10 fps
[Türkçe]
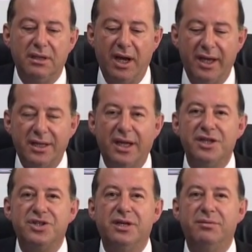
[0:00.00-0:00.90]
hayata
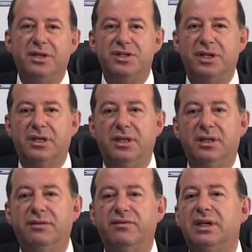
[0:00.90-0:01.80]

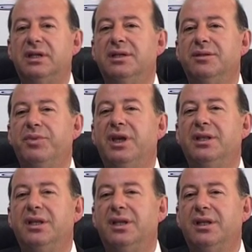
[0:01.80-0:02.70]
geçirebilecekleri ve
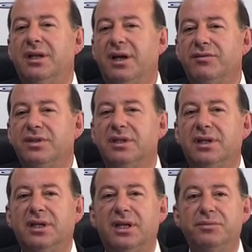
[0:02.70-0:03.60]
beğendikleri
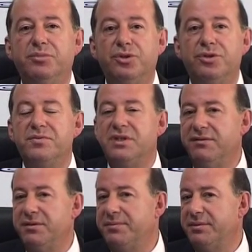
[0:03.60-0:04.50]
hayvanları gelip görüp
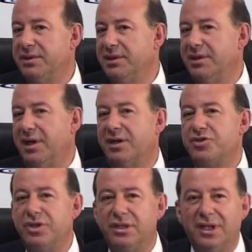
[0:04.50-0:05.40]
sevip
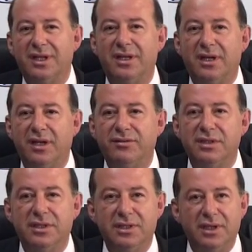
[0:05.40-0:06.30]
arzu ettikleri
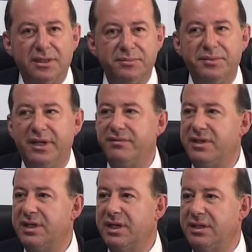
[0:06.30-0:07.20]
hayvanları da alıp
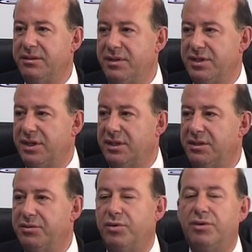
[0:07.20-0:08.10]
evlerine gidebilecekleri
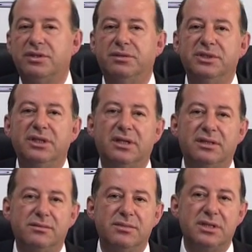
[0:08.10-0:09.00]
bir ortamın
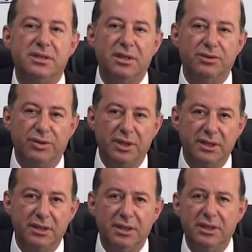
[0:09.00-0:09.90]
yaratılmasından
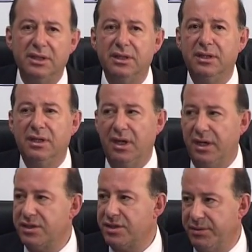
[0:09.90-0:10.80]
dolayı da
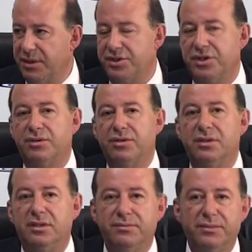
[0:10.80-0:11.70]
ayrıca ben teşekkür
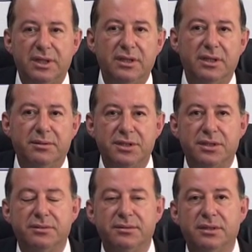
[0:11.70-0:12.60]
ederim belediye başkanı.